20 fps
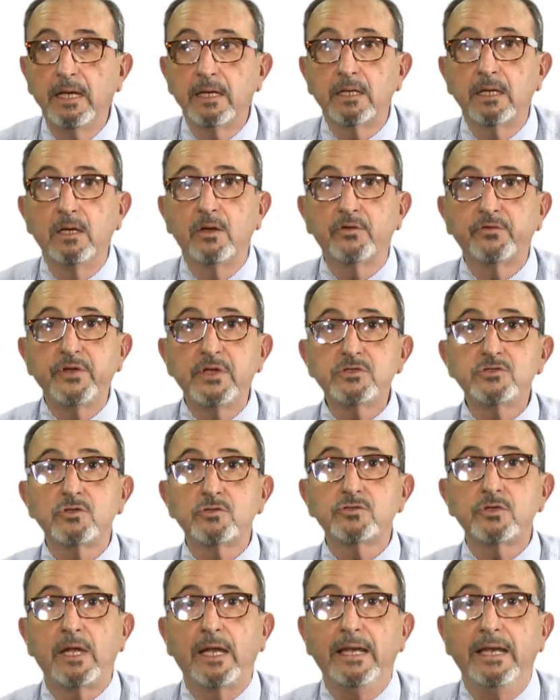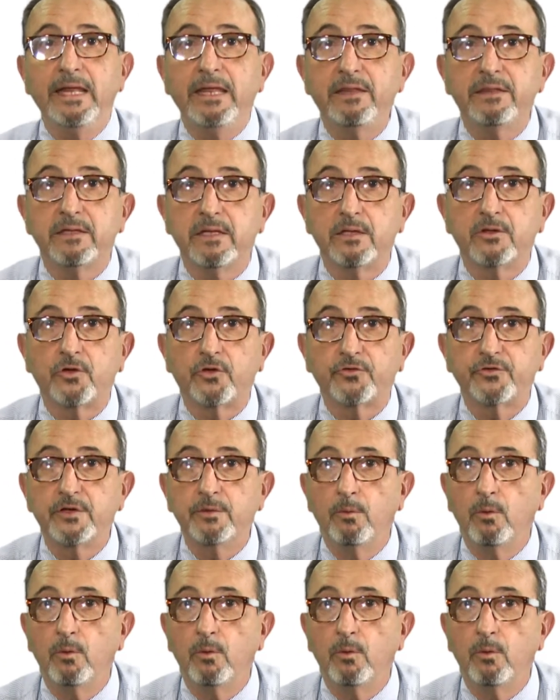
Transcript: que los hechos lícitos y